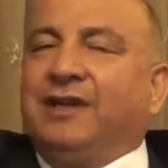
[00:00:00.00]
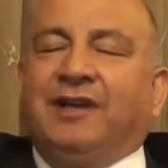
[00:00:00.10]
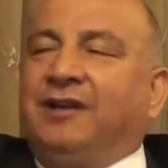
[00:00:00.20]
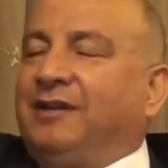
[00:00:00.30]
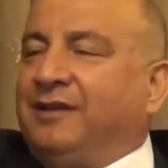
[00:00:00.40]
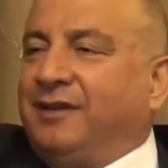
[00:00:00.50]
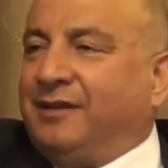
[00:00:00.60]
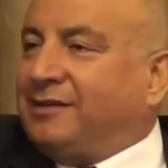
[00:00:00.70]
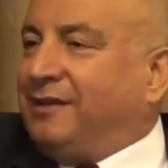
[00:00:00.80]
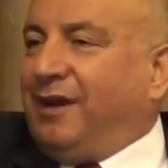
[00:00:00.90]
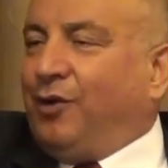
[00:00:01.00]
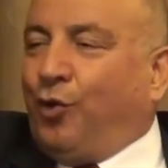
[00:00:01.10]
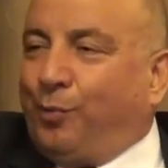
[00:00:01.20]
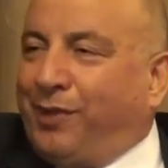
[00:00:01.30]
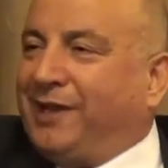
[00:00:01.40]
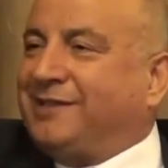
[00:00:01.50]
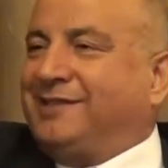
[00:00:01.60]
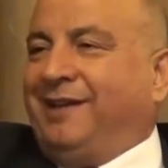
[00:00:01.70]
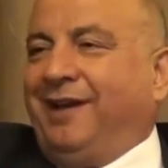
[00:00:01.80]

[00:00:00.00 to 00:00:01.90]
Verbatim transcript: نطلع خبيزه